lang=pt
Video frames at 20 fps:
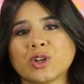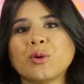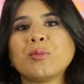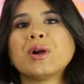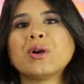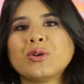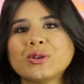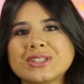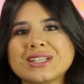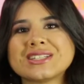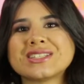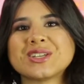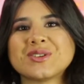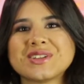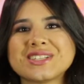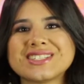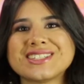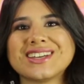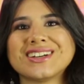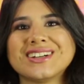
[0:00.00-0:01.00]
como aconteceu
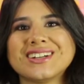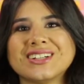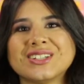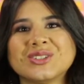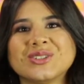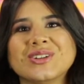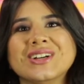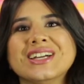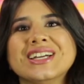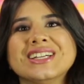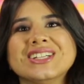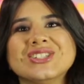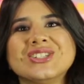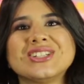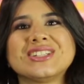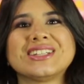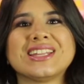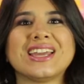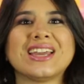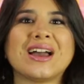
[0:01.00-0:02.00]
esse ano,
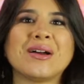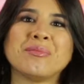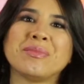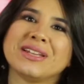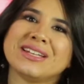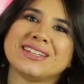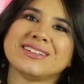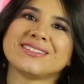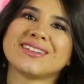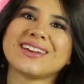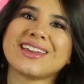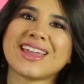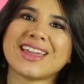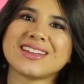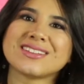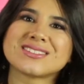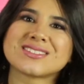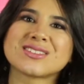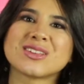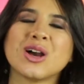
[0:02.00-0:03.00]
de ter a Melinda
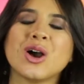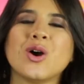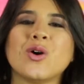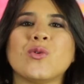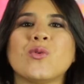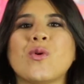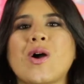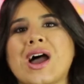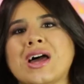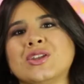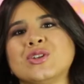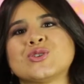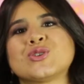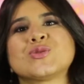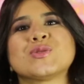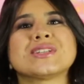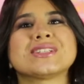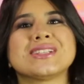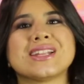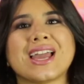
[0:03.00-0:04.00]
Gates, o Arnold
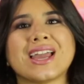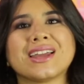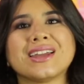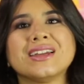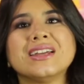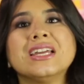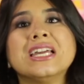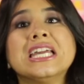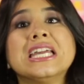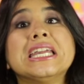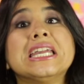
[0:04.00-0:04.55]
Schwarzenegger,